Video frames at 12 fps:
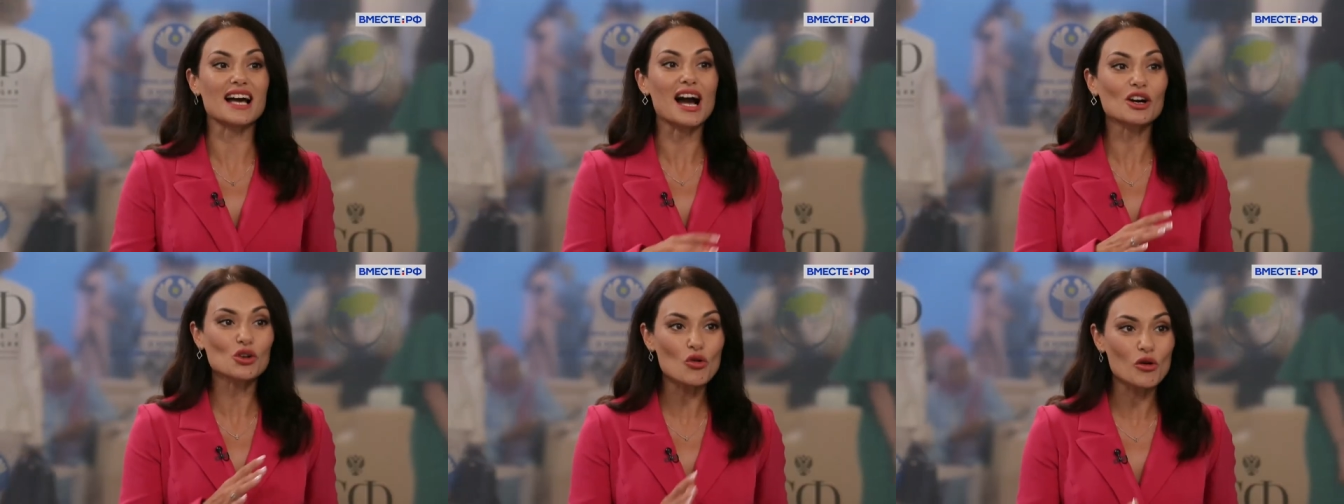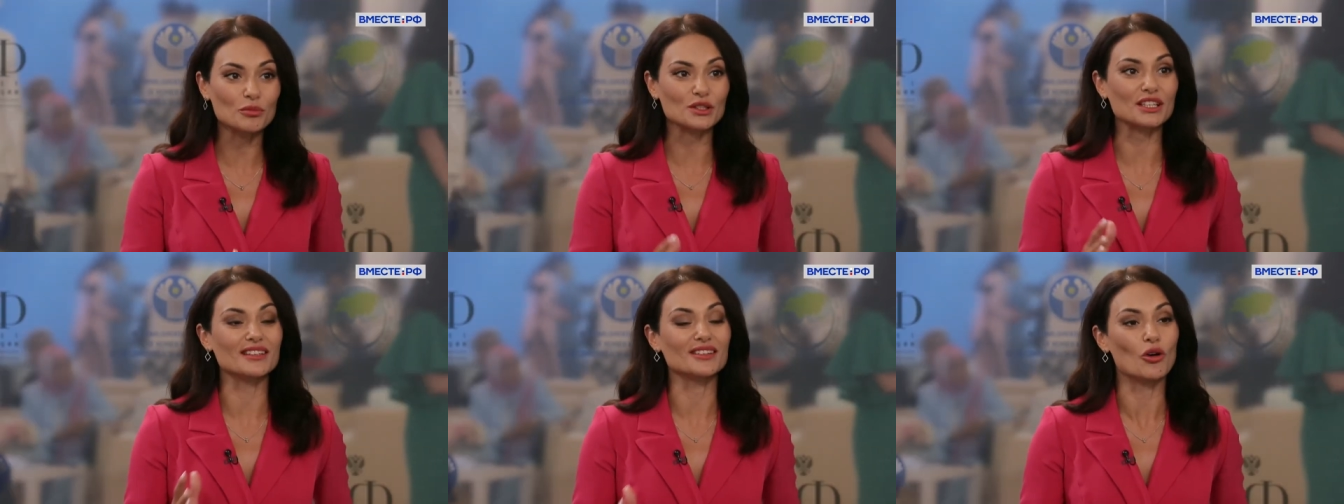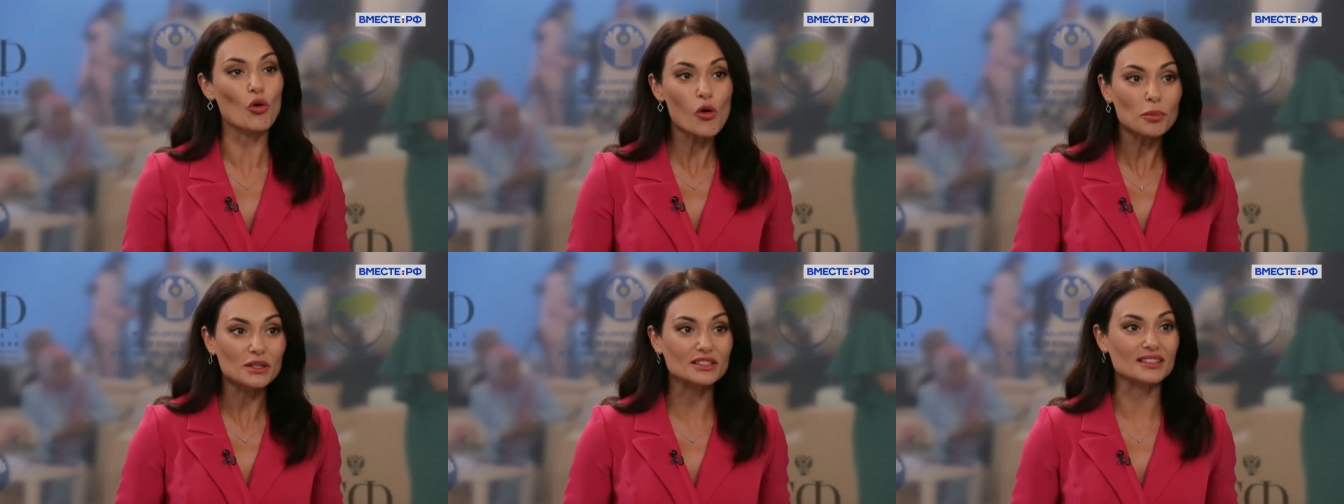огромный
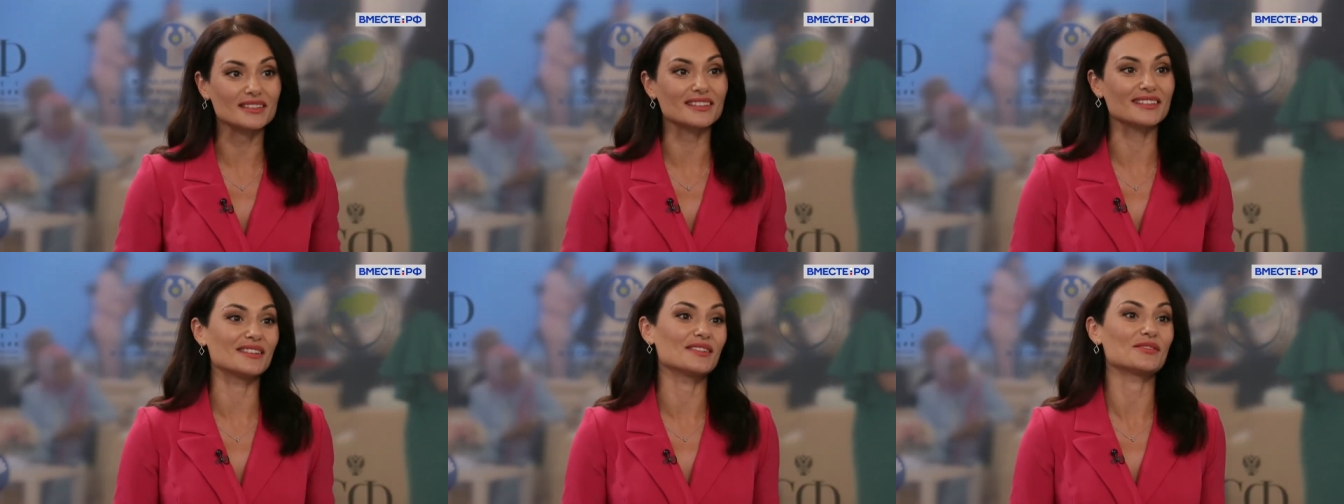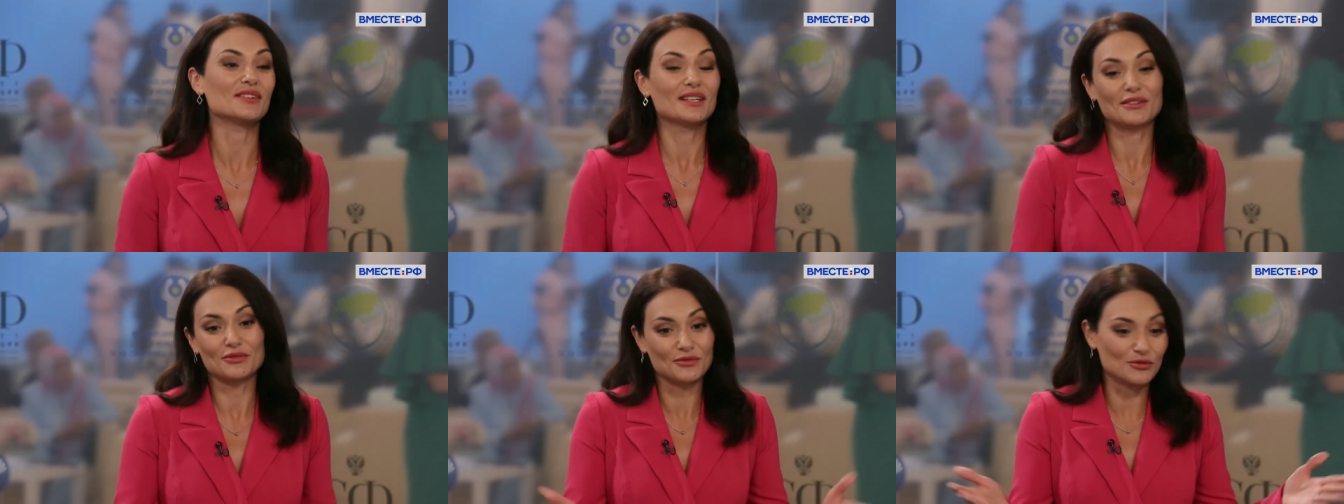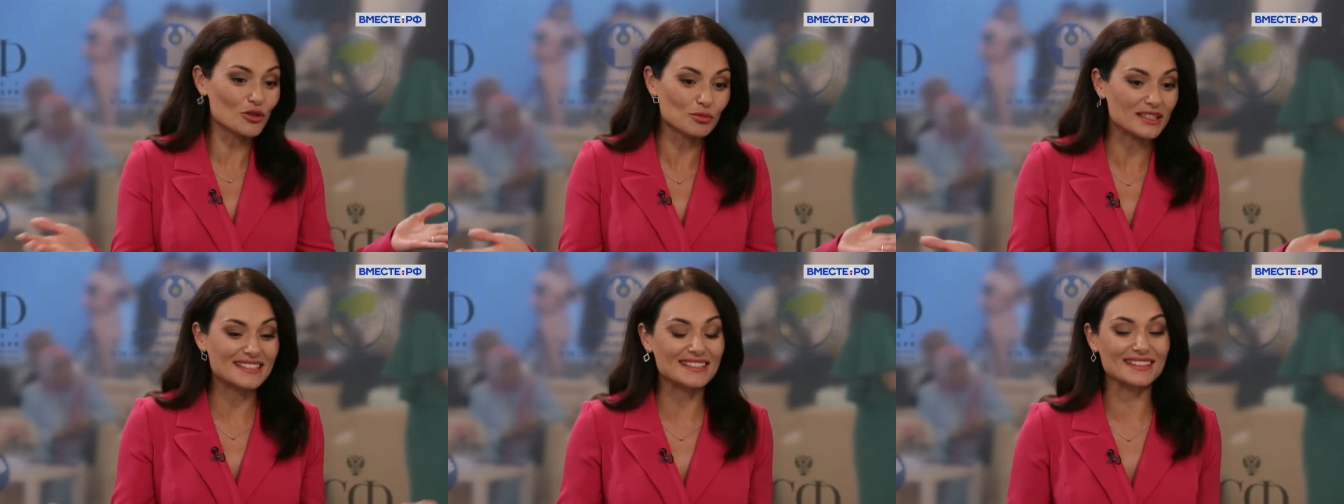опыт э, в
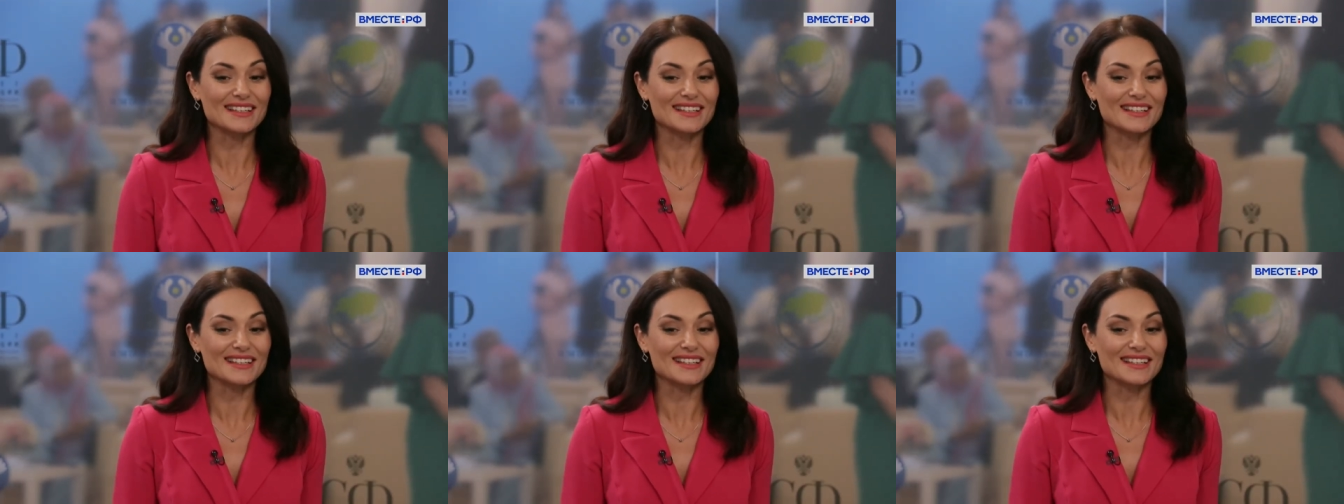области